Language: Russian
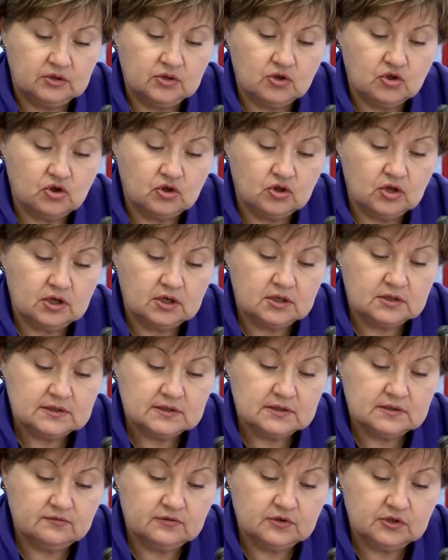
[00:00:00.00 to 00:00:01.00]
Начиная
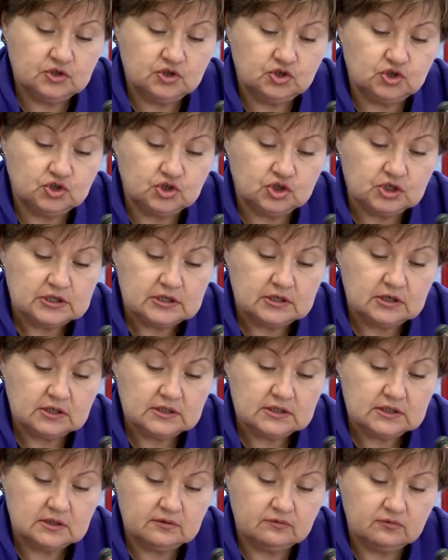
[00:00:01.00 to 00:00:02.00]
с
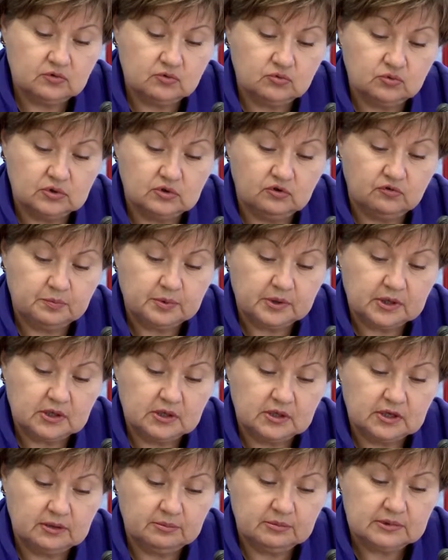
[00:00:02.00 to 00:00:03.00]
2016 года в
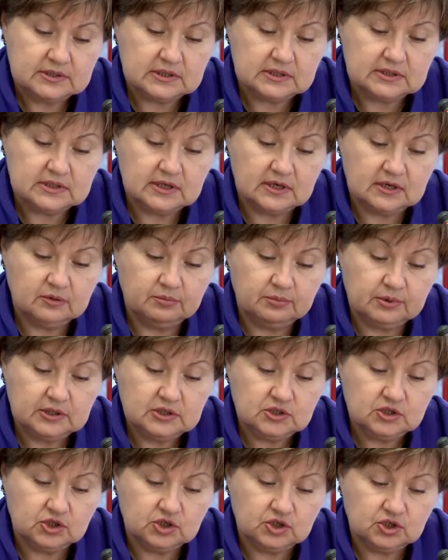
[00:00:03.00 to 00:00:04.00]
программе социальной
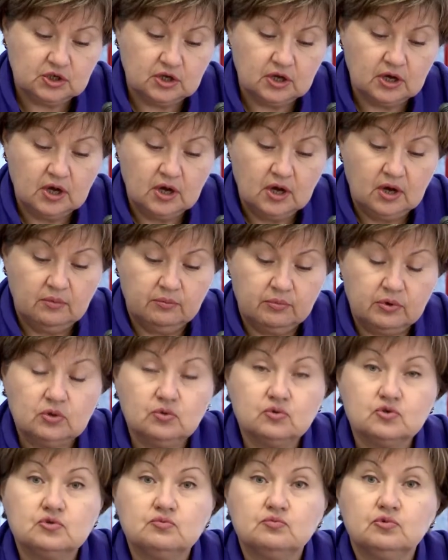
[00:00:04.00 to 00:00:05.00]
поддержки
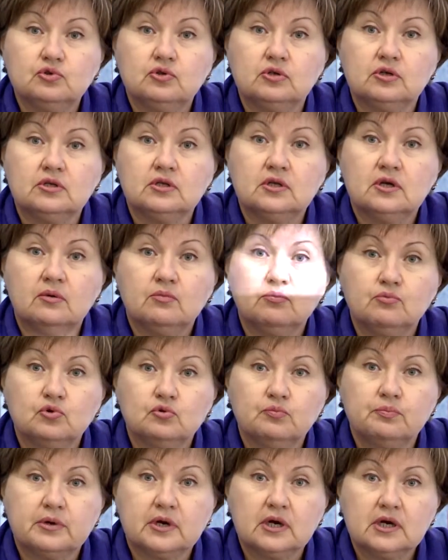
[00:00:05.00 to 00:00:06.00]
предусмотрена
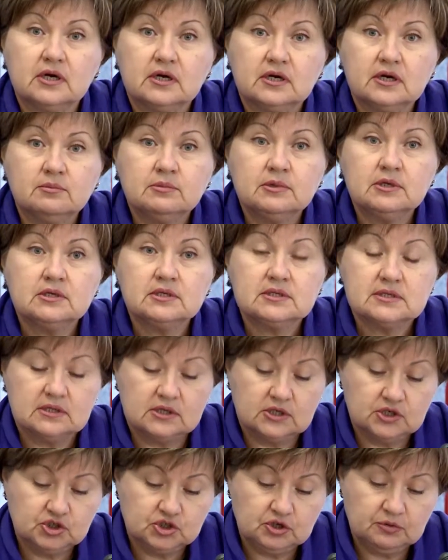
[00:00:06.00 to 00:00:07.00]
подпрограмма
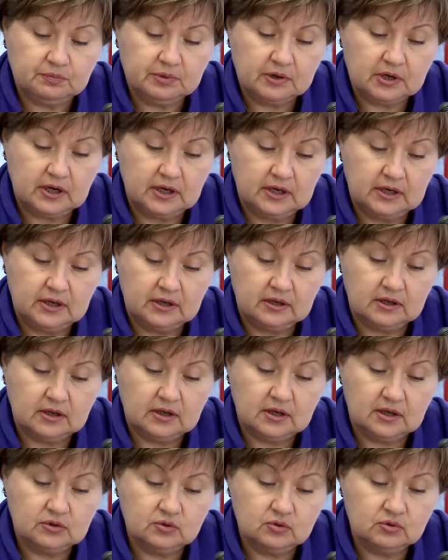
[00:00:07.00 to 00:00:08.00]
«Старшее
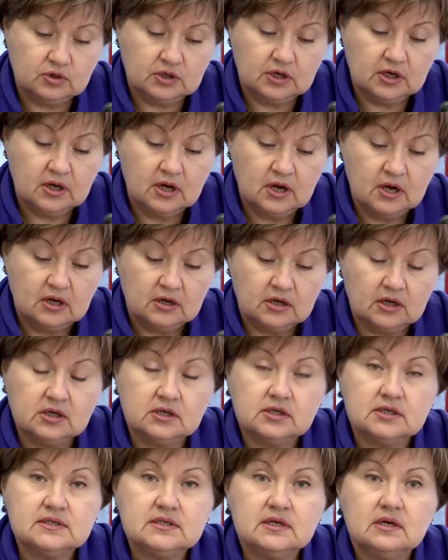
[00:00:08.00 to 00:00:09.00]
поколение», которая
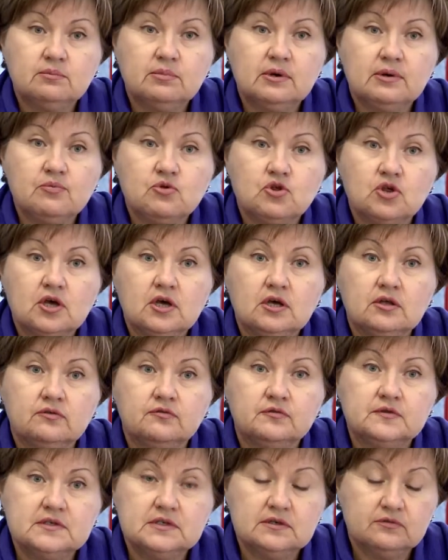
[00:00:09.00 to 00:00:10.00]
как раз и обобщает
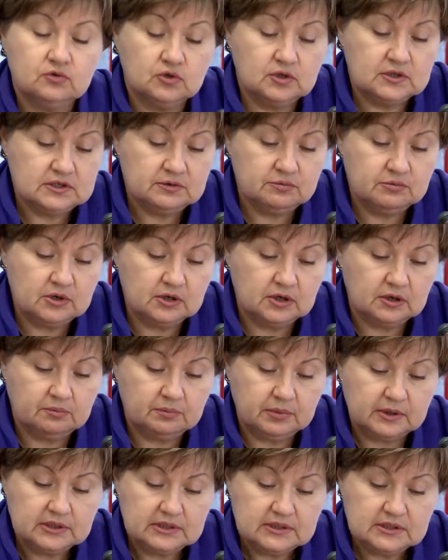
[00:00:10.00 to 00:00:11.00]
все вот эти меры
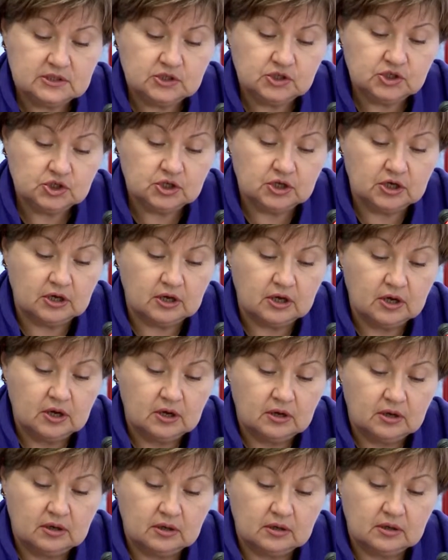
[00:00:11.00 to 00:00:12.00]
поддержки
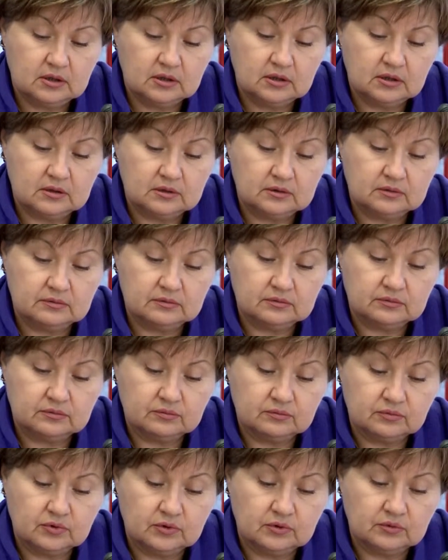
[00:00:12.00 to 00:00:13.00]
э,
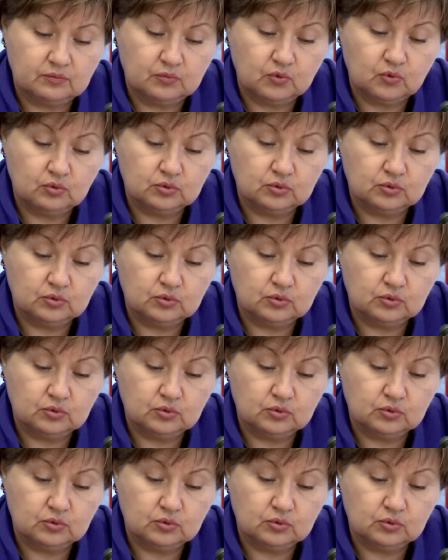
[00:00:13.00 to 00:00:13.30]
по